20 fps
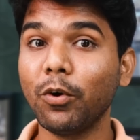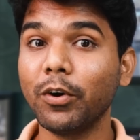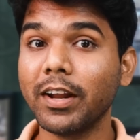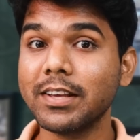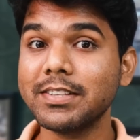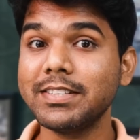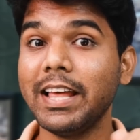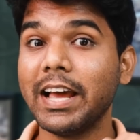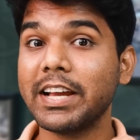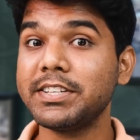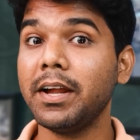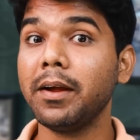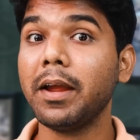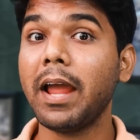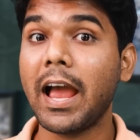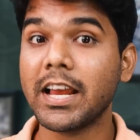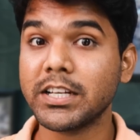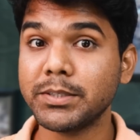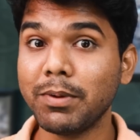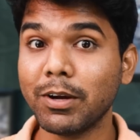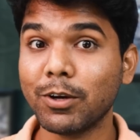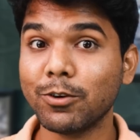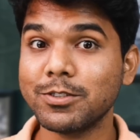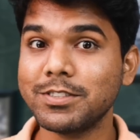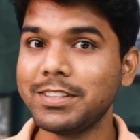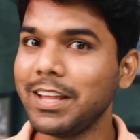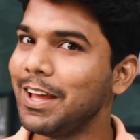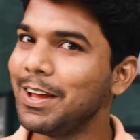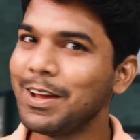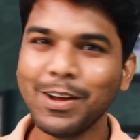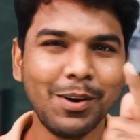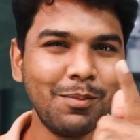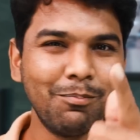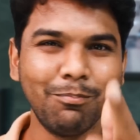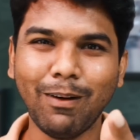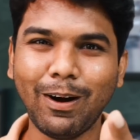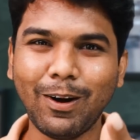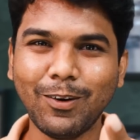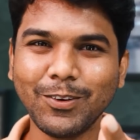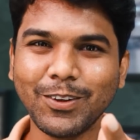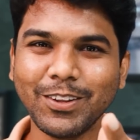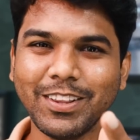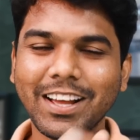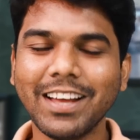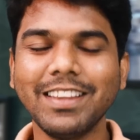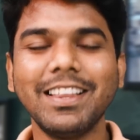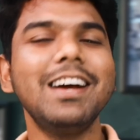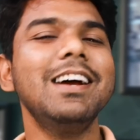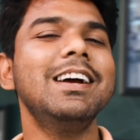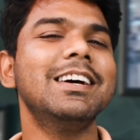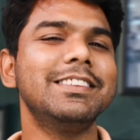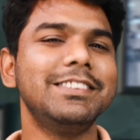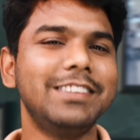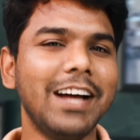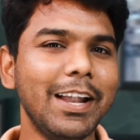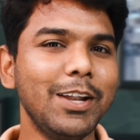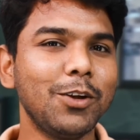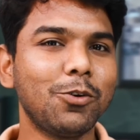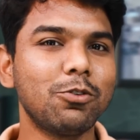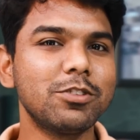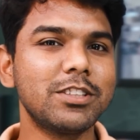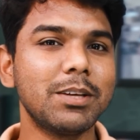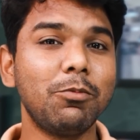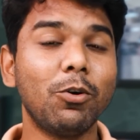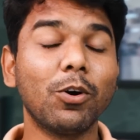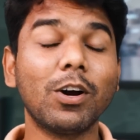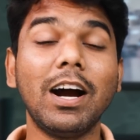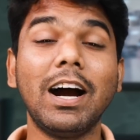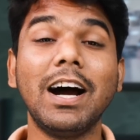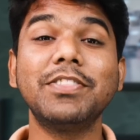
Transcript: బోనస్ ఎక్స్ట్రా క్యాష్ బ్యాక్ వస్తే బాగుంటుంది కదా దానికోసం ఒక